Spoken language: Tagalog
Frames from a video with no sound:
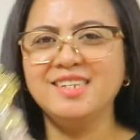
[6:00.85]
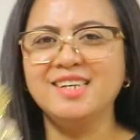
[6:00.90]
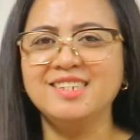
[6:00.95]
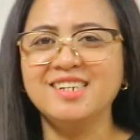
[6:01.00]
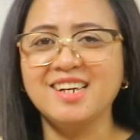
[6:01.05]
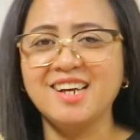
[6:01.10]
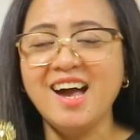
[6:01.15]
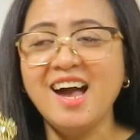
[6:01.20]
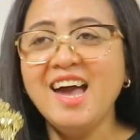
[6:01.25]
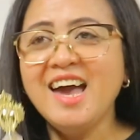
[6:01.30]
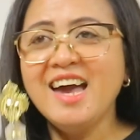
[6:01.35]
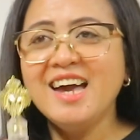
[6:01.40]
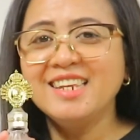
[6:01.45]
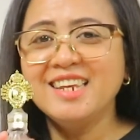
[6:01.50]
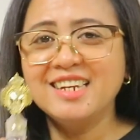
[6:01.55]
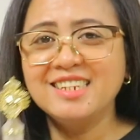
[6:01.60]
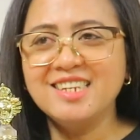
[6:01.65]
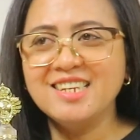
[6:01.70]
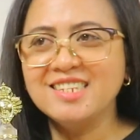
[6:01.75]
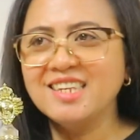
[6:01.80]
At saka
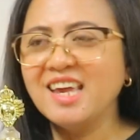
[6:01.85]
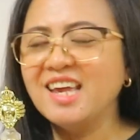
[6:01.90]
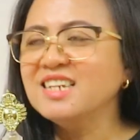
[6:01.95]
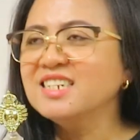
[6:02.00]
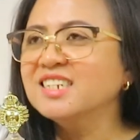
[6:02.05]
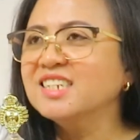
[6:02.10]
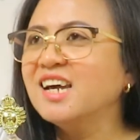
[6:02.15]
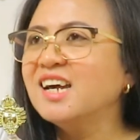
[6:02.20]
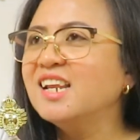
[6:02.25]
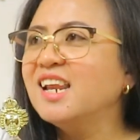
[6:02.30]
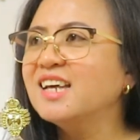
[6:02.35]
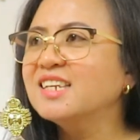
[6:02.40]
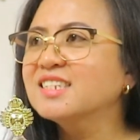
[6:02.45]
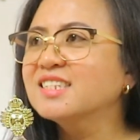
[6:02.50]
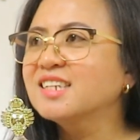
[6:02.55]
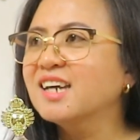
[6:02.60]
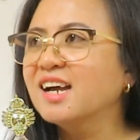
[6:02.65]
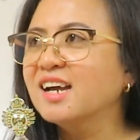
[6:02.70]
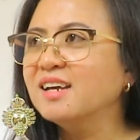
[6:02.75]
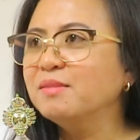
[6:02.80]
nagsisale siya
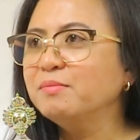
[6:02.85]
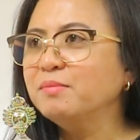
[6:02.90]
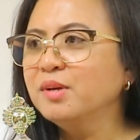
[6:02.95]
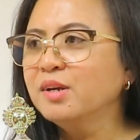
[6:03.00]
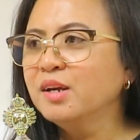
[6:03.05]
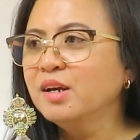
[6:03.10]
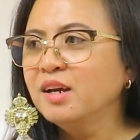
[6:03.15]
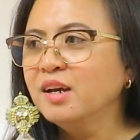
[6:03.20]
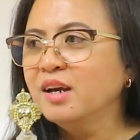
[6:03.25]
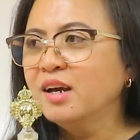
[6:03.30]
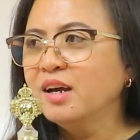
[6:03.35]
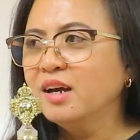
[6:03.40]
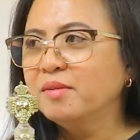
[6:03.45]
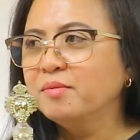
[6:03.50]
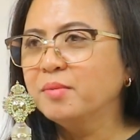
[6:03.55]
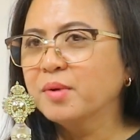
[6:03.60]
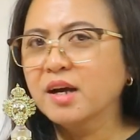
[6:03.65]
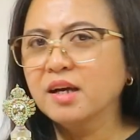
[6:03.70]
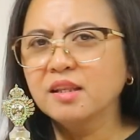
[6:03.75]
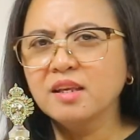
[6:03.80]
last time
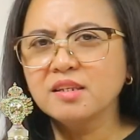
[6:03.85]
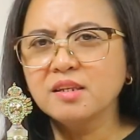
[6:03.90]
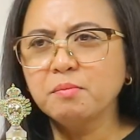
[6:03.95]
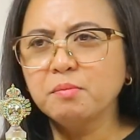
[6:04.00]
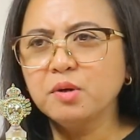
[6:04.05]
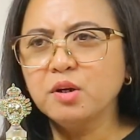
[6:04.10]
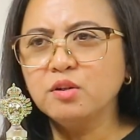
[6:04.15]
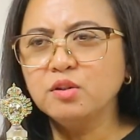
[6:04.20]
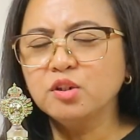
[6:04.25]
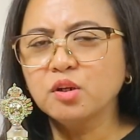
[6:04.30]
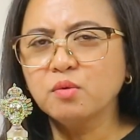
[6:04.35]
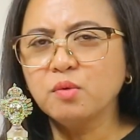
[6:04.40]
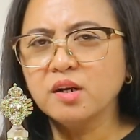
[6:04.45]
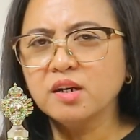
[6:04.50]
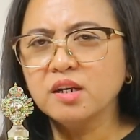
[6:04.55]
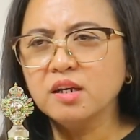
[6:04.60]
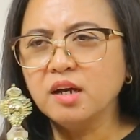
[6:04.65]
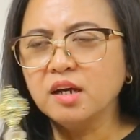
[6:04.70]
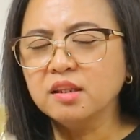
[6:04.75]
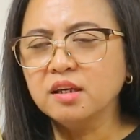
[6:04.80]
mga December or
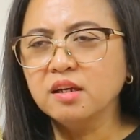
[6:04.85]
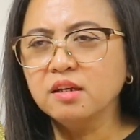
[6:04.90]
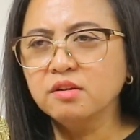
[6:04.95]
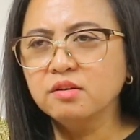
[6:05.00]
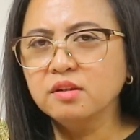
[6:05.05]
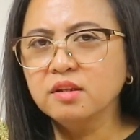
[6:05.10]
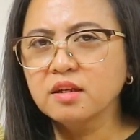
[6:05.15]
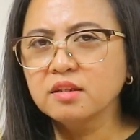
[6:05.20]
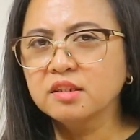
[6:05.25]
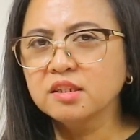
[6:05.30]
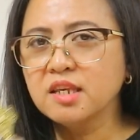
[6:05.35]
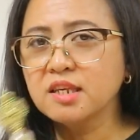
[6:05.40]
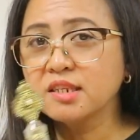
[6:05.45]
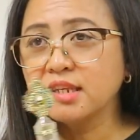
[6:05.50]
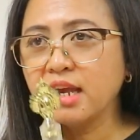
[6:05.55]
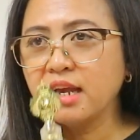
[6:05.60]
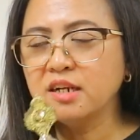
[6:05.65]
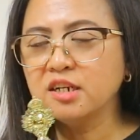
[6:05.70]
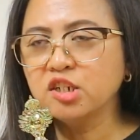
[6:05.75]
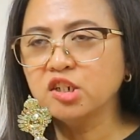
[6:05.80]
January yata yun,
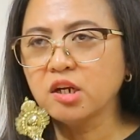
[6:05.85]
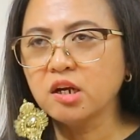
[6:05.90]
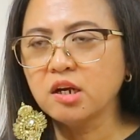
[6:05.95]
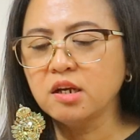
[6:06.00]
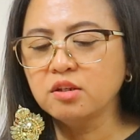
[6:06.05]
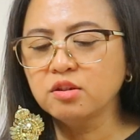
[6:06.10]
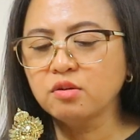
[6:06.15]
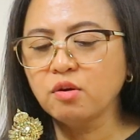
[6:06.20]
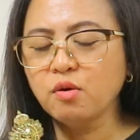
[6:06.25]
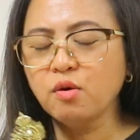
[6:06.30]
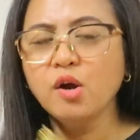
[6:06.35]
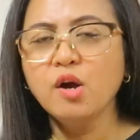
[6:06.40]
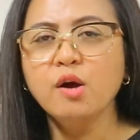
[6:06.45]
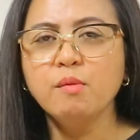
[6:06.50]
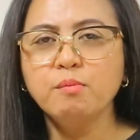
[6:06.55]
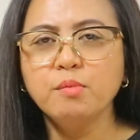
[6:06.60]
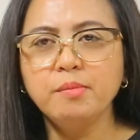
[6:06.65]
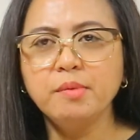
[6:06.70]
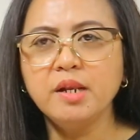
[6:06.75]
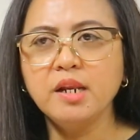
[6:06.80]
nagsisale siya. So,
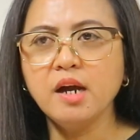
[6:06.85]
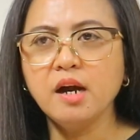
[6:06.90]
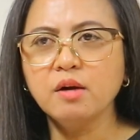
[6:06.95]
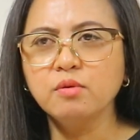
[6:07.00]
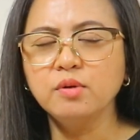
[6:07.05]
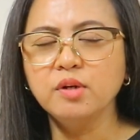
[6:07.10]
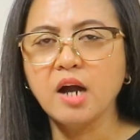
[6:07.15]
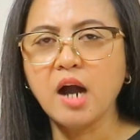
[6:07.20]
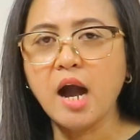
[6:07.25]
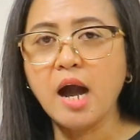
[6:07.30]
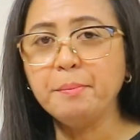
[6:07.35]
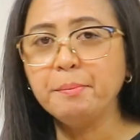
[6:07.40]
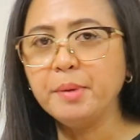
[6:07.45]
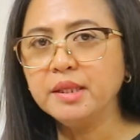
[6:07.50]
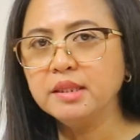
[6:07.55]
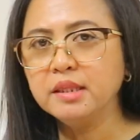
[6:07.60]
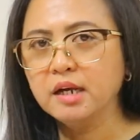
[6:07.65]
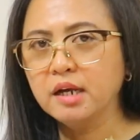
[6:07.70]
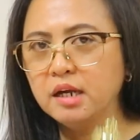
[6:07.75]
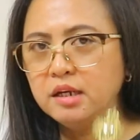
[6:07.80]
bumili ako ng
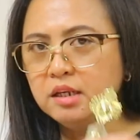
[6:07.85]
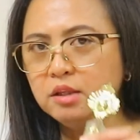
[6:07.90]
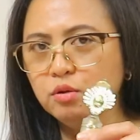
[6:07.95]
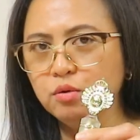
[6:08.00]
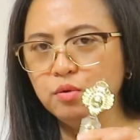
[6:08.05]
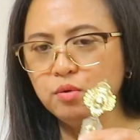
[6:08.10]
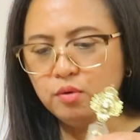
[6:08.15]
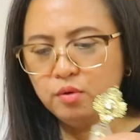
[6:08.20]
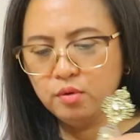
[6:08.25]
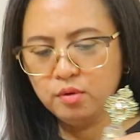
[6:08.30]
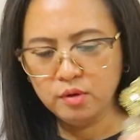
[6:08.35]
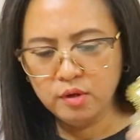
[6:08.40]
apat na ganito.